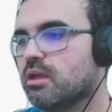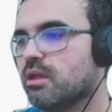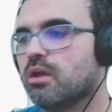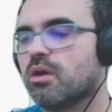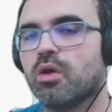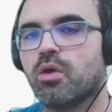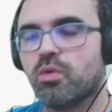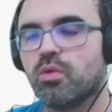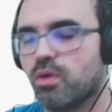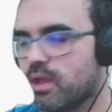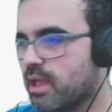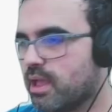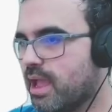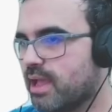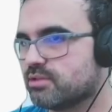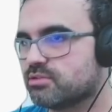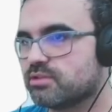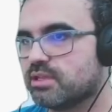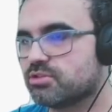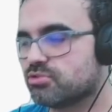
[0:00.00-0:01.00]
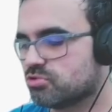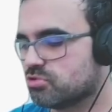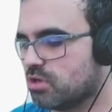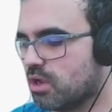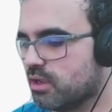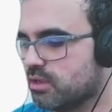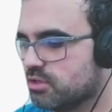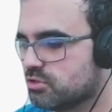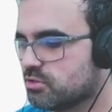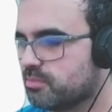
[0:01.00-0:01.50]
ou resto. É só
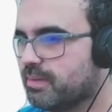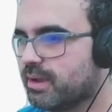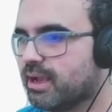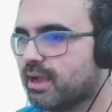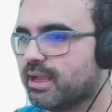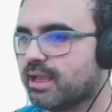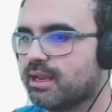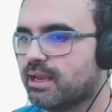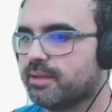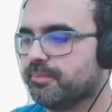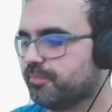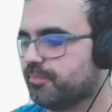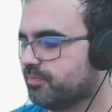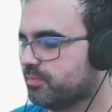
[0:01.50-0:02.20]
isso, pega aquela.